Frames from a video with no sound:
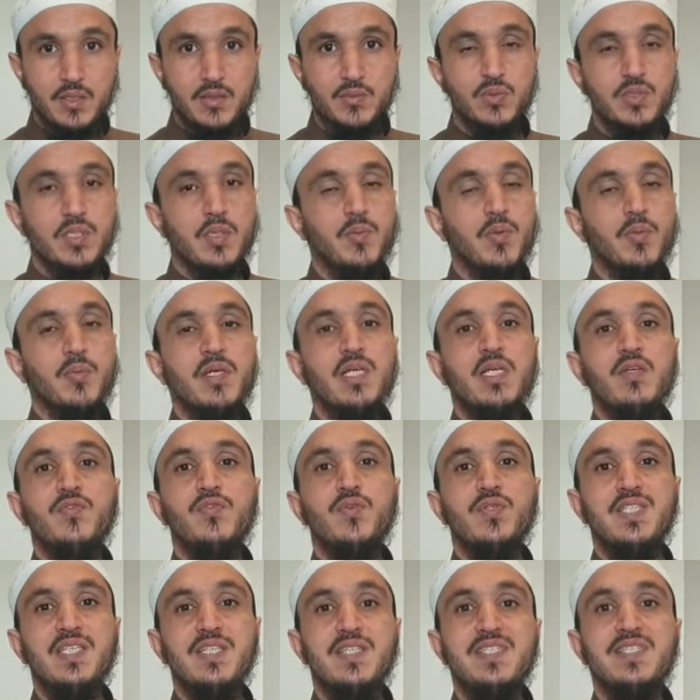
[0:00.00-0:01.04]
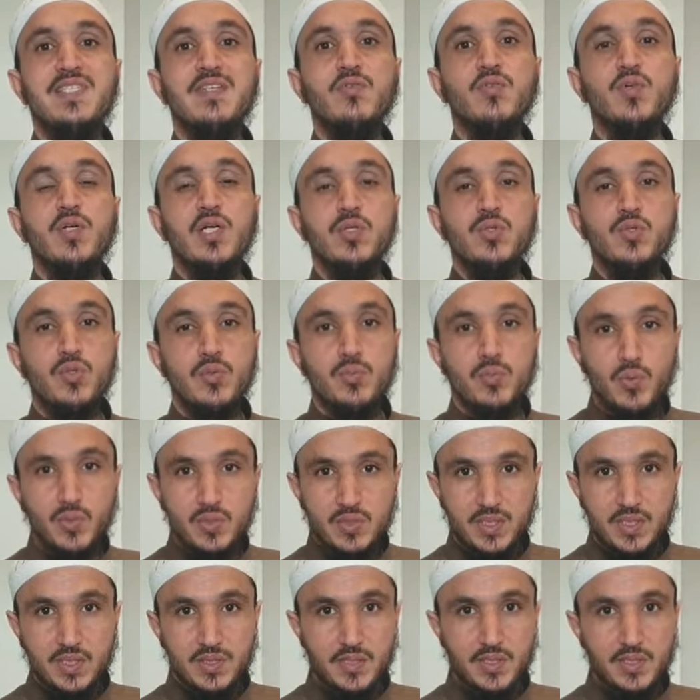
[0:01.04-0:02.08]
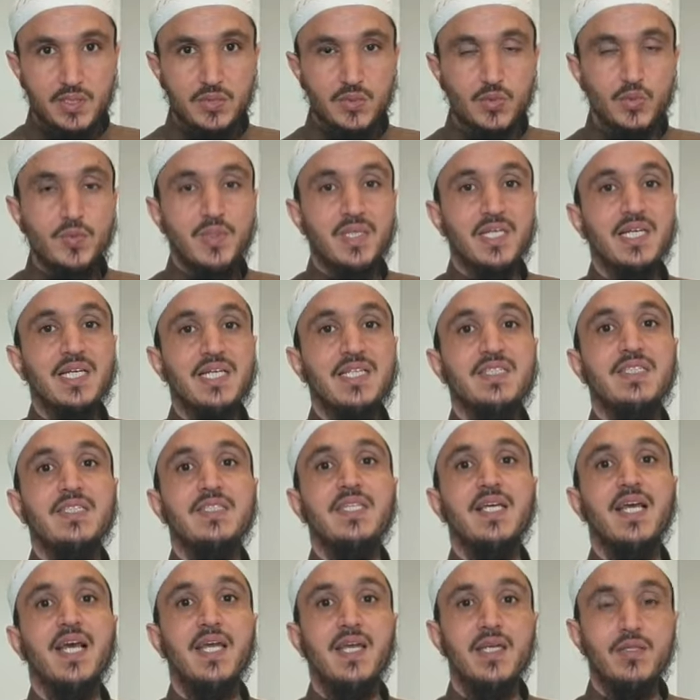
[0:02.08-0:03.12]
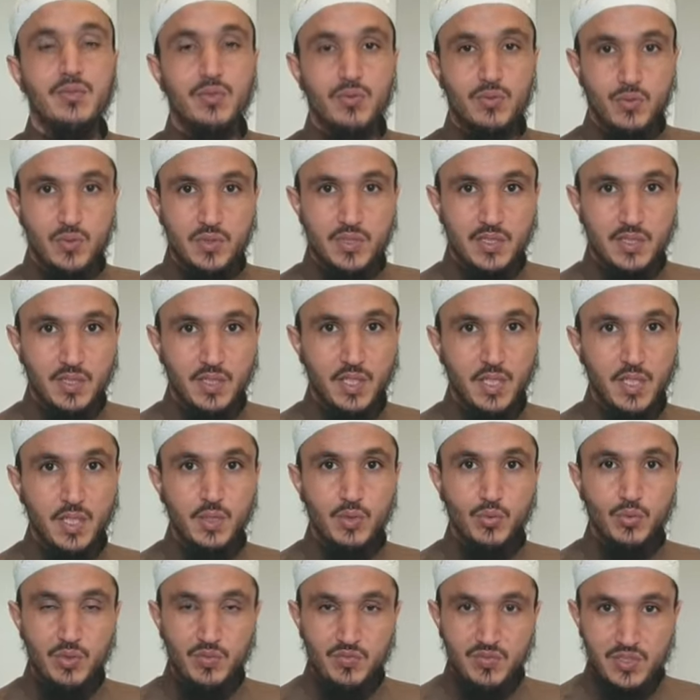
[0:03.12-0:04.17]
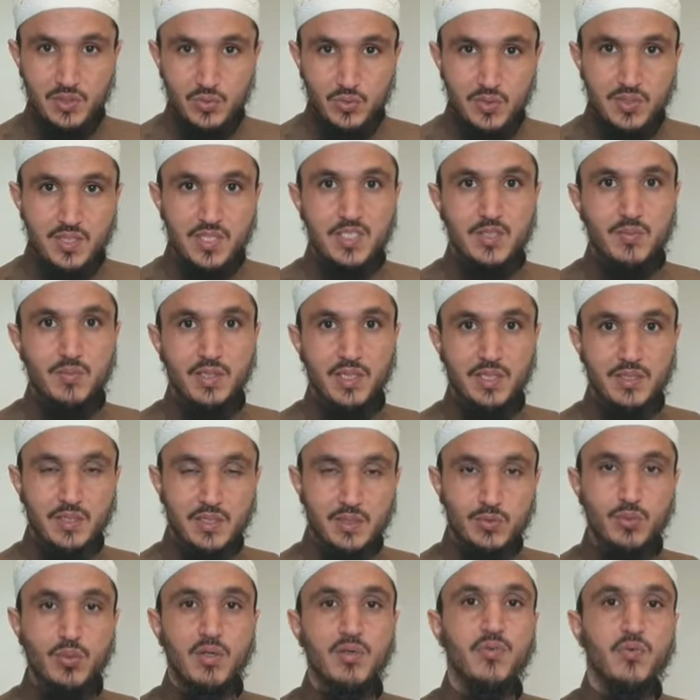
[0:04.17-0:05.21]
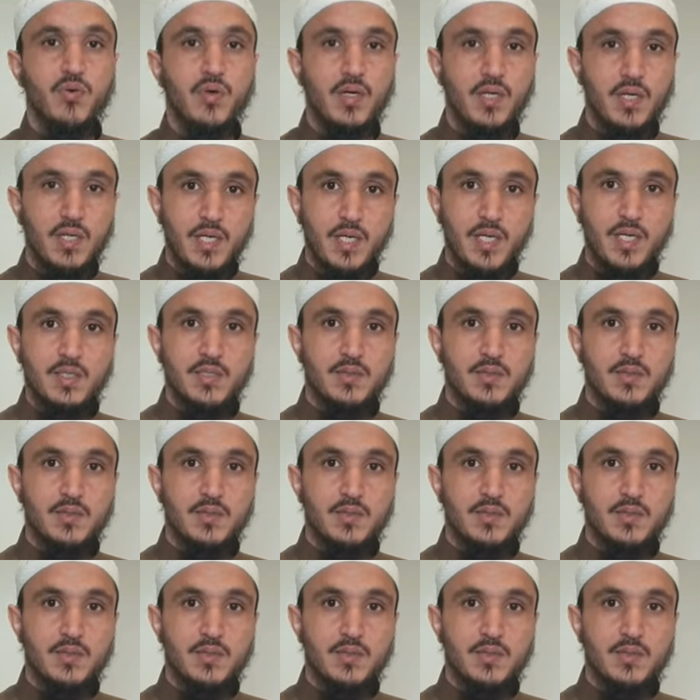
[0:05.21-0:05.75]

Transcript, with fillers: Tout simplement, il faisait des invocations protectrices, ou bien il récitait ayatul al-Kursi, ou il faisait du tasbih 33 fois,